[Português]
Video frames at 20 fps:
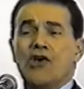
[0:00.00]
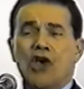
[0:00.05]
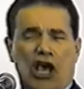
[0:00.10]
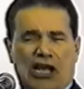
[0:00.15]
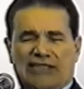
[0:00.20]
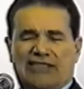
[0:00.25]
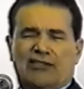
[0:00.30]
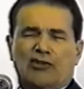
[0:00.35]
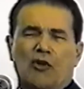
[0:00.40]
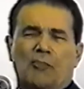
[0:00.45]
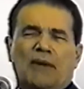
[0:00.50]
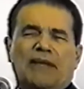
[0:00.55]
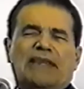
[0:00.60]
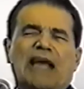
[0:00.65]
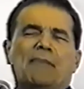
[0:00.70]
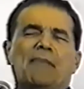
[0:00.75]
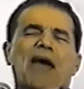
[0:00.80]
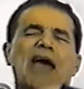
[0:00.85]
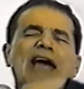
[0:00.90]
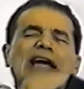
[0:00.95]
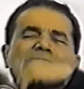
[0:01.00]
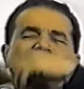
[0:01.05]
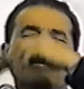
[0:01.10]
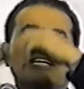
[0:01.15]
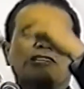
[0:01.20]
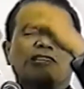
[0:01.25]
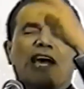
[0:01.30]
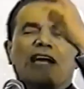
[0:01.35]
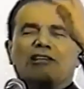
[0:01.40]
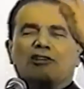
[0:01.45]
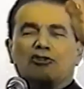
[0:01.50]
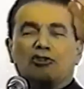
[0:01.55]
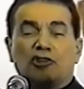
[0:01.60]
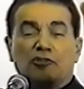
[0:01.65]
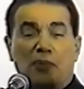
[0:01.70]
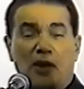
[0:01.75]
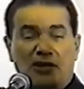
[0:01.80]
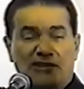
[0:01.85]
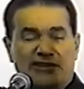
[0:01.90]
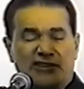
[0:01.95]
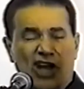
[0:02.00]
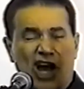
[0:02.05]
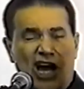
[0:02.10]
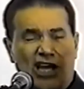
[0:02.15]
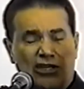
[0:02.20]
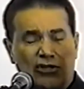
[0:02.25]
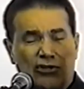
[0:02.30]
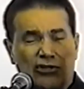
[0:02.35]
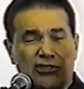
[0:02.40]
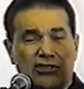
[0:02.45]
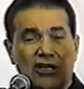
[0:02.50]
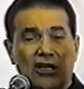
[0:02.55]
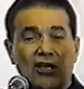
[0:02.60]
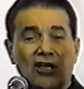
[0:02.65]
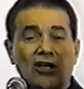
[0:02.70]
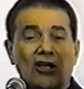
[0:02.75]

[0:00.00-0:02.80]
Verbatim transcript: e subitamente, diante dos meus olhos,